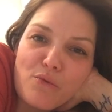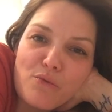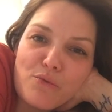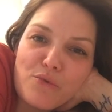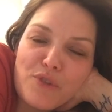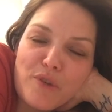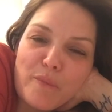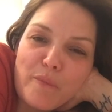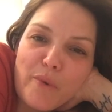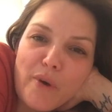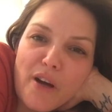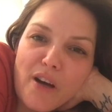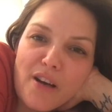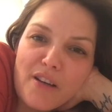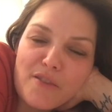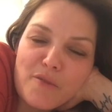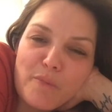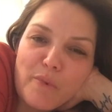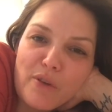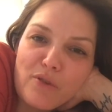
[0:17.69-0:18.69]
où c'est
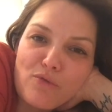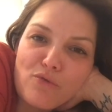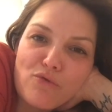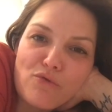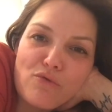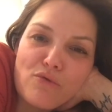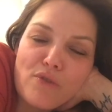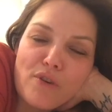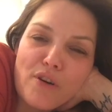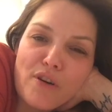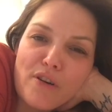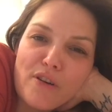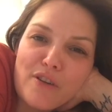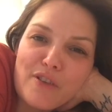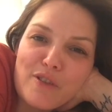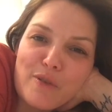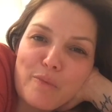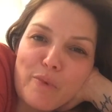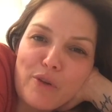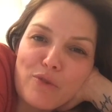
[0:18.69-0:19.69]
pas, pas, toujours,
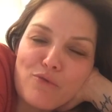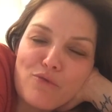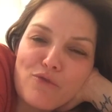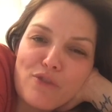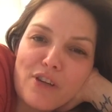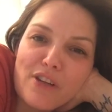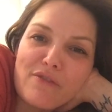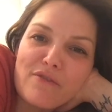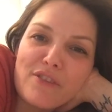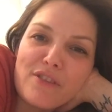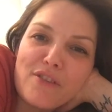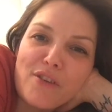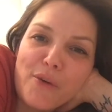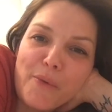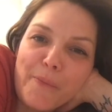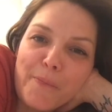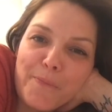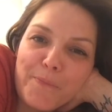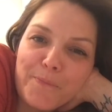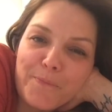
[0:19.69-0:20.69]
pas toujours
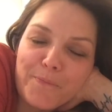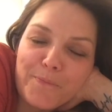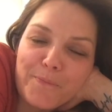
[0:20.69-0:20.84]
évident